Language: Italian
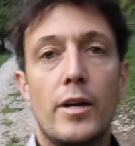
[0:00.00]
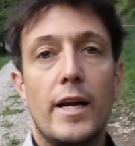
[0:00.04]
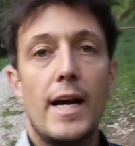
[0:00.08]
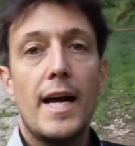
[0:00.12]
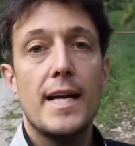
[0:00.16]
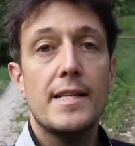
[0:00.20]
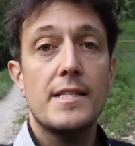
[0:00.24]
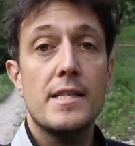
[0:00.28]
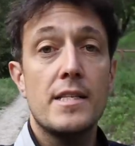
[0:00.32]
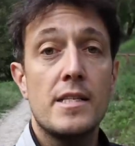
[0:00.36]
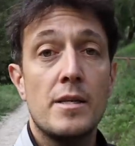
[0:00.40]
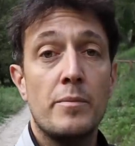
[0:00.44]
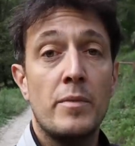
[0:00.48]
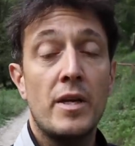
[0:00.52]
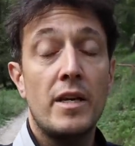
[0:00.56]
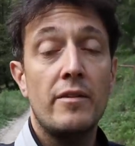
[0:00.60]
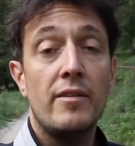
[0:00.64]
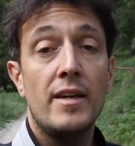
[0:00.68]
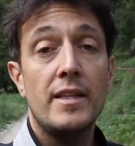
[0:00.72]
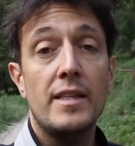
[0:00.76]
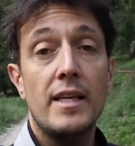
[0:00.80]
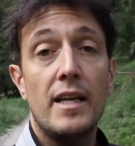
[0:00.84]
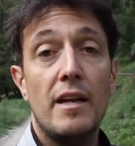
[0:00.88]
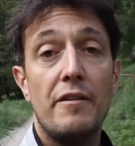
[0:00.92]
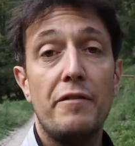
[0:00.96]
ragazzi siamo
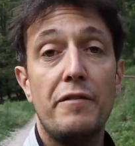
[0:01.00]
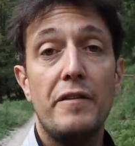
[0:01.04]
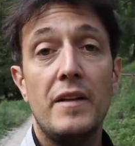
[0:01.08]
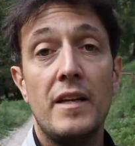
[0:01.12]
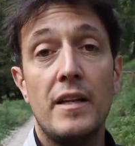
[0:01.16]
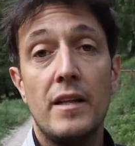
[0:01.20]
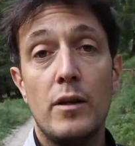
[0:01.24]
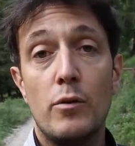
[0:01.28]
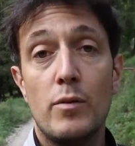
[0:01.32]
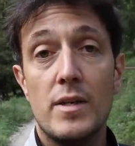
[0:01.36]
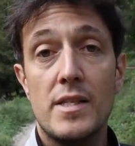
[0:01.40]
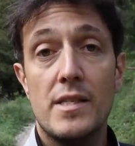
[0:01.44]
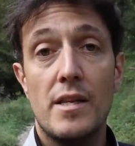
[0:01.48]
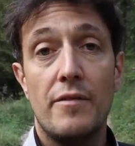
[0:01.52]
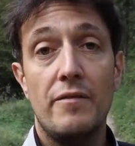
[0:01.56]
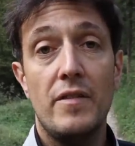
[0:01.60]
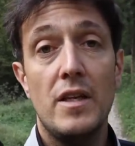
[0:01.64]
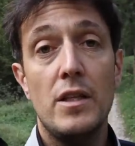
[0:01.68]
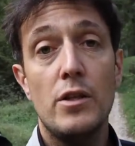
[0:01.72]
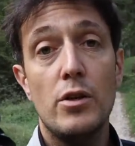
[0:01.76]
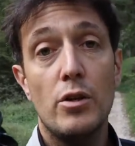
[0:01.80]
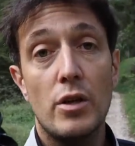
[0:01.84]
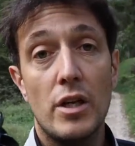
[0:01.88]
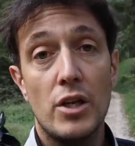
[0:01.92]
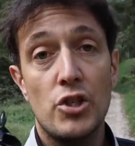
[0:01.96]
arrivati alla fine di questa
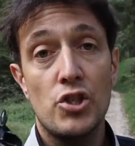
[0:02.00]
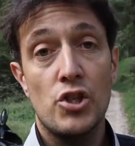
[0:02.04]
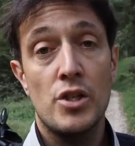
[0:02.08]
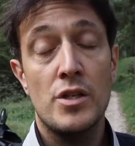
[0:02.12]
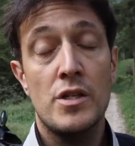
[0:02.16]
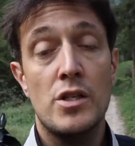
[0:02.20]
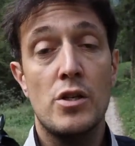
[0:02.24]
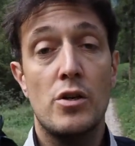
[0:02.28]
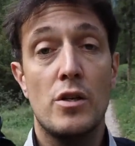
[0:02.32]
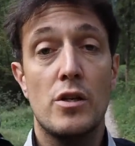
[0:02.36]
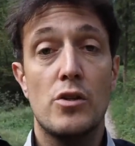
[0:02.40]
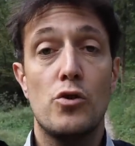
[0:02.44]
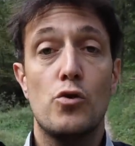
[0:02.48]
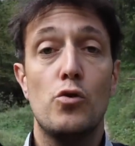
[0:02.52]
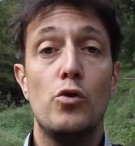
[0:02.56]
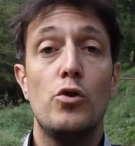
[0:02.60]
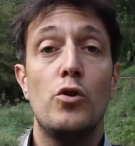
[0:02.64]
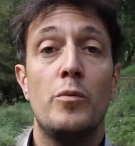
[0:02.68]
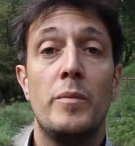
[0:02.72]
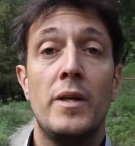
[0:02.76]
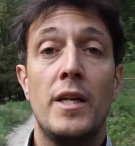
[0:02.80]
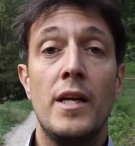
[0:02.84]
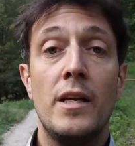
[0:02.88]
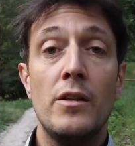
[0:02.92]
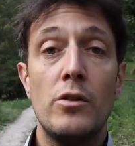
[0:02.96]
video recensione sul
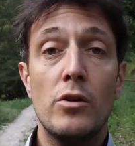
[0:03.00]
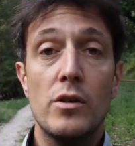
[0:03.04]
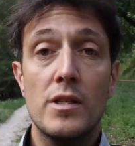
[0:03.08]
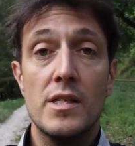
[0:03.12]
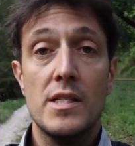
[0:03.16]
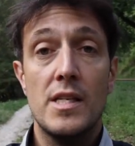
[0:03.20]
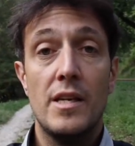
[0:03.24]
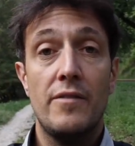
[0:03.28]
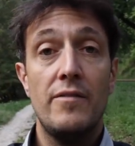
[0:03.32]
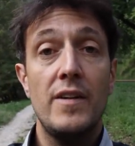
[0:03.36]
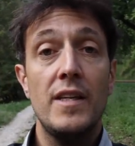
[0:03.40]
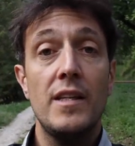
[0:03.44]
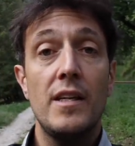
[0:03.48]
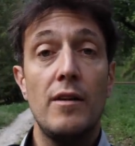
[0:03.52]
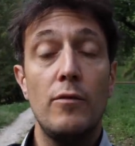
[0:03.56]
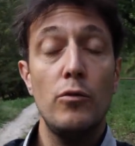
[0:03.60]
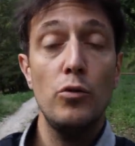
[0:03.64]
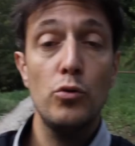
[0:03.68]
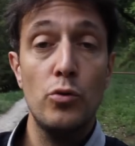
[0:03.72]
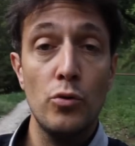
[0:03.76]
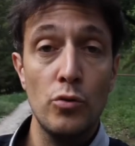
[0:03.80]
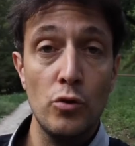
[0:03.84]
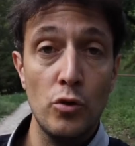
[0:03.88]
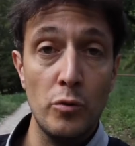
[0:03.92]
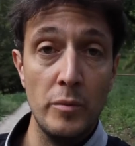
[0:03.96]
Dominator, se avete
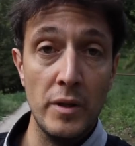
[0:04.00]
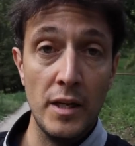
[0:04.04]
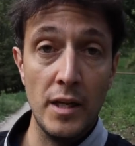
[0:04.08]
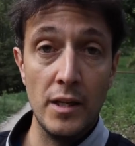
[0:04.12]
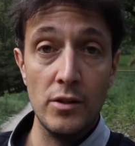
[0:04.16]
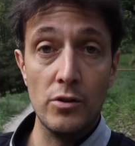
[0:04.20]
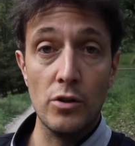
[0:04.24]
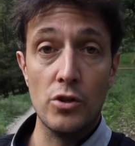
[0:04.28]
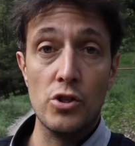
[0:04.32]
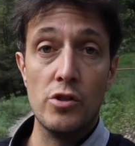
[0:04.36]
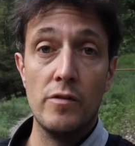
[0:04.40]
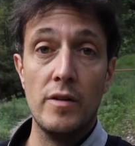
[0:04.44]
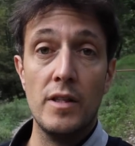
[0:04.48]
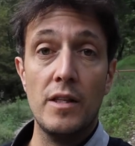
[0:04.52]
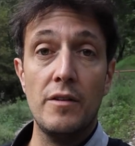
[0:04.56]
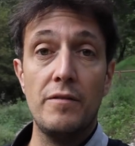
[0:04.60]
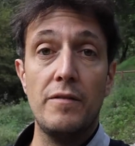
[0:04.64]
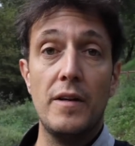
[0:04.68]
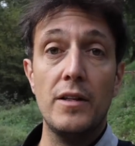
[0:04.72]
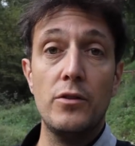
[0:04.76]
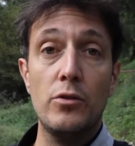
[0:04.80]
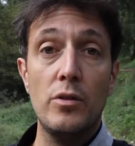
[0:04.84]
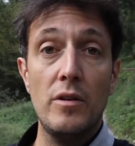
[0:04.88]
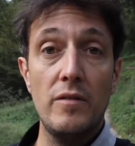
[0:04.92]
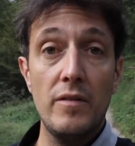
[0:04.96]
avuto un Dominator, ci avete
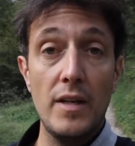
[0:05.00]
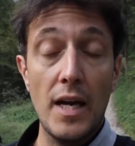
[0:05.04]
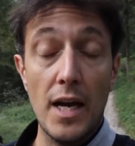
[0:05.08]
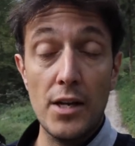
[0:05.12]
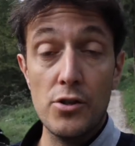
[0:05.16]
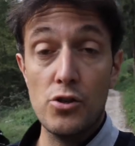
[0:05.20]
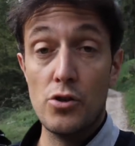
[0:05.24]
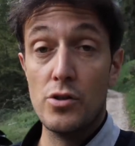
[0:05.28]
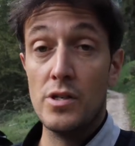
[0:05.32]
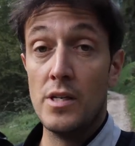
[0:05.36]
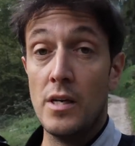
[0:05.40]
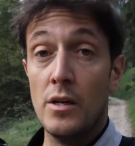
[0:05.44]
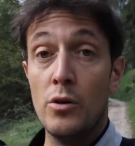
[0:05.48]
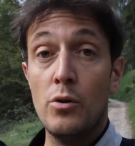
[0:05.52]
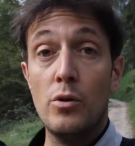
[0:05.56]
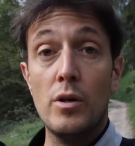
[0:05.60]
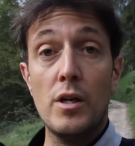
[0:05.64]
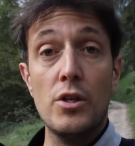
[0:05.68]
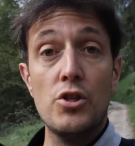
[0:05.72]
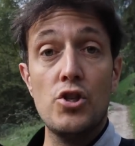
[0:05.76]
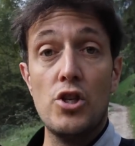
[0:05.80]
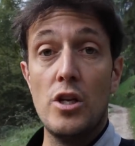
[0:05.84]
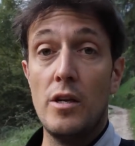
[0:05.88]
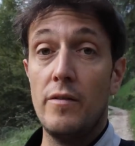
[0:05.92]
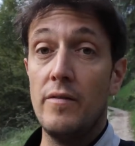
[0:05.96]
fatto di viaggio, se ancora
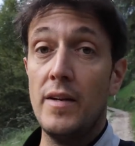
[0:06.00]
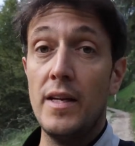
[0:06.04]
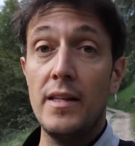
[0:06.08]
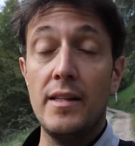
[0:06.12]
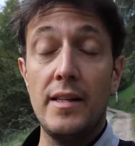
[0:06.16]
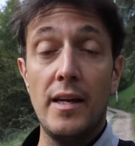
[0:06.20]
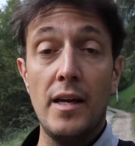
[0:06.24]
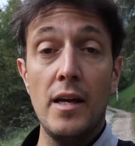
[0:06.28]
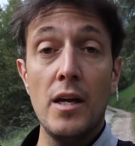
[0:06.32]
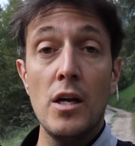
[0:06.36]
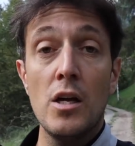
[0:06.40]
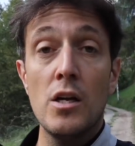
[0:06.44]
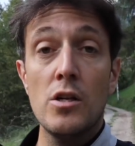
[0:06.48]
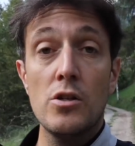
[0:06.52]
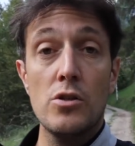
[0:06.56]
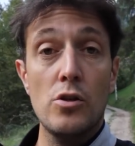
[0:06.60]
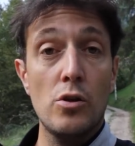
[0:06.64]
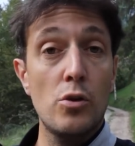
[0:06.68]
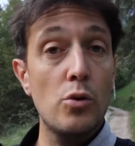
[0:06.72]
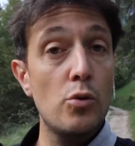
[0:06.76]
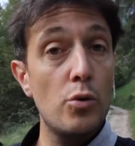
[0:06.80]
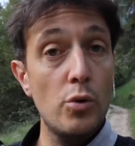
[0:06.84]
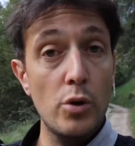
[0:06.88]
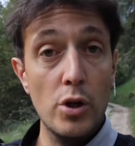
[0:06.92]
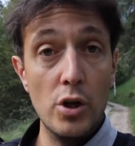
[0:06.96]
ce l'avete
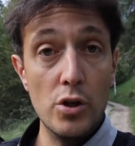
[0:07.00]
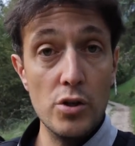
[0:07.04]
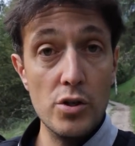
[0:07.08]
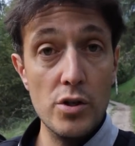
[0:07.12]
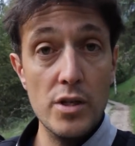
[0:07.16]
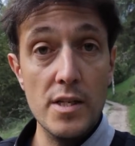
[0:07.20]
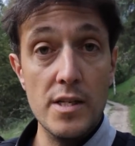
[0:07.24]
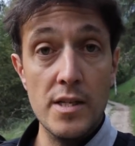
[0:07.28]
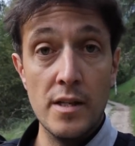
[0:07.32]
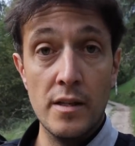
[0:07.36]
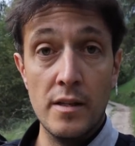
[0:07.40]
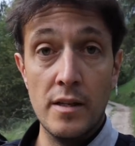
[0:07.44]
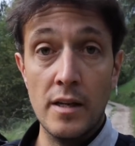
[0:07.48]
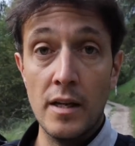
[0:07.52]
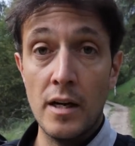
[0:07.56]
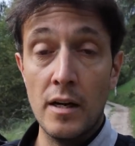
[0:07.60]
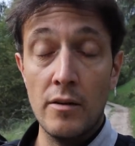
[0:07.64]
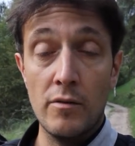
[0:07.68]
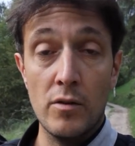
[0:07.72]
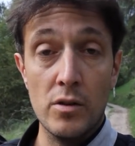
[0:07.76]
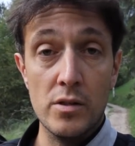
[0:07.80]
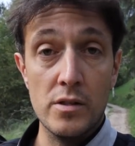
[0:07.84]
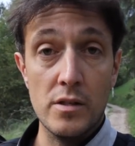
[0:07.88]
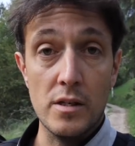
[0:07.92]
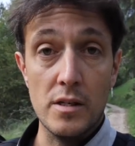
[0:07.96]
sono curioso di sentire le
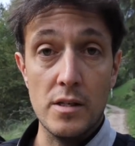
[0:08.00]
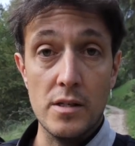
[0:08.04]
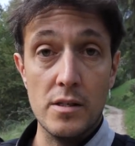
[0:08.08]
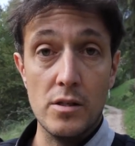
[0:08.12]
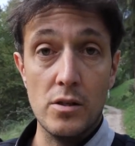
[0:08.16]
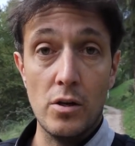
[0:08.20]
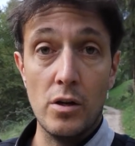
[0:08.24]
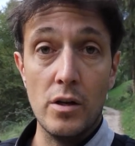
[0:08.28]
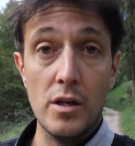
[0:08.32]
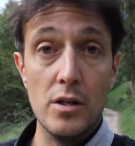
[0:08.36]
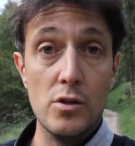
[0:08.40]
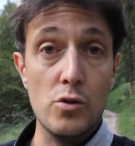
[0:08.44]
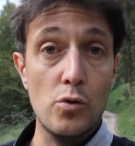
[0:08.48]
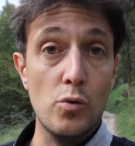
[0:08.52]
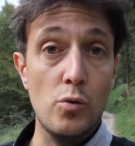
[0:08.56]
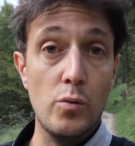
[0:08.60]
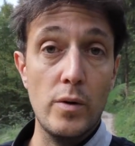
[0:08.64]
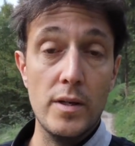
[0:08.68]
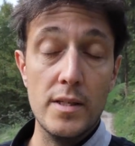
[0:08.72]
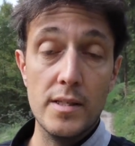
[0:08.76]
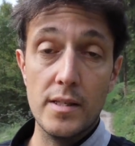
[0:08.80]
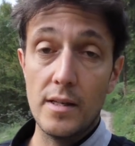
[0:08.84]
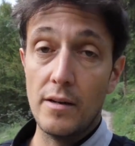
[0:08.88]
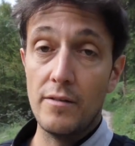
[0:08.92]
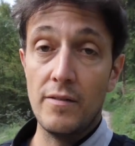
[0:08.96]
vostre storie su
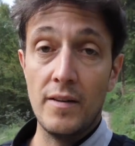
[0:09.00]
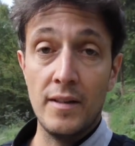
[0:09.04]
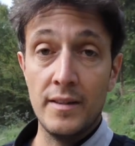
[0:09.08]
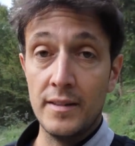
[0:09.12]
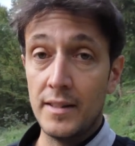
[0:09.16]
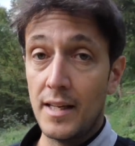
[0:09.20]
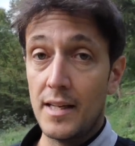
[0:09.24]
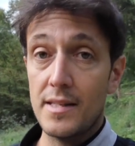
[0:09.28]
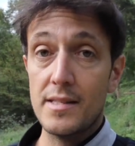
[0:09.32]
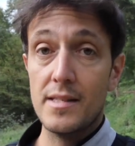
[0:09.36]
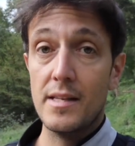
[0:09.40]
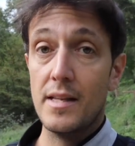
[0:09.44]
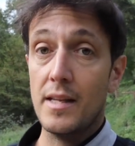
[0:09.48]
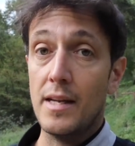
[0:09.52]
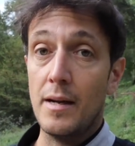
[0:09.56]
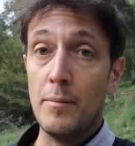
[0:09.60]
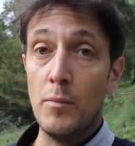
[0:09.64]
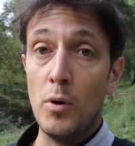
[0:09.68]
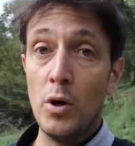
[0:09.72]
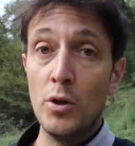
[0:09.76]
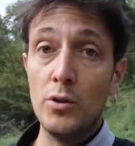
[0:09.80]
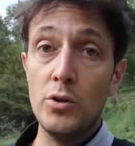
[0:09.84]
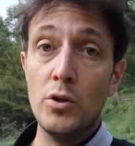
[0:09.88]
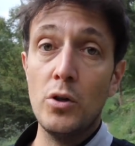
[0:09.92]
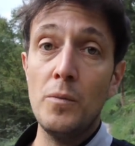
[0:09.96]
questa fantastica
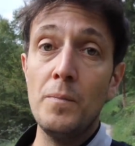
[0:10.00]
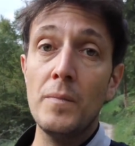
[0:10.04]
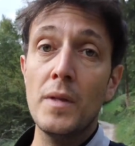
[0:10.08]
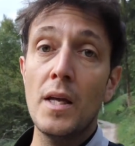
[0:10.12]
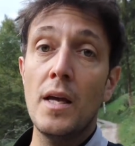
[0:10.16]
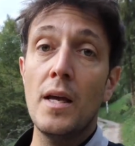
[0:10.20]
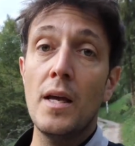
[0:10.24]
moto,